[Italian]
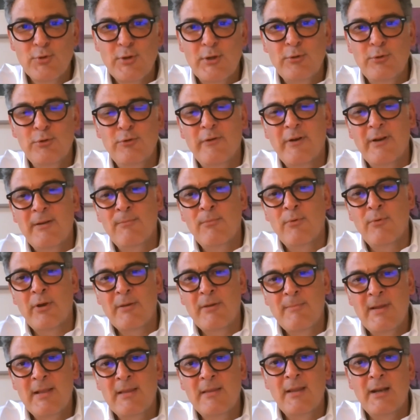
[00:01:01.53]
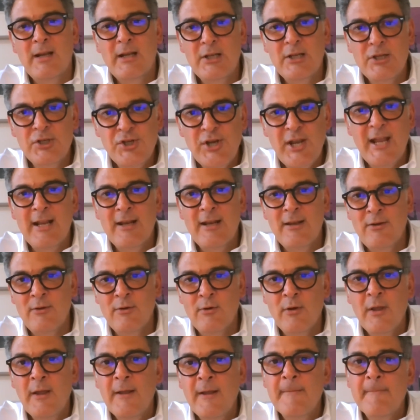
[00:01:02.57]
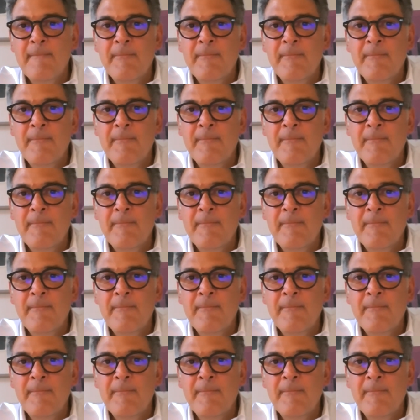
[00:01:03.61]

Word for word: cioè noi dovremmo rimettere il genio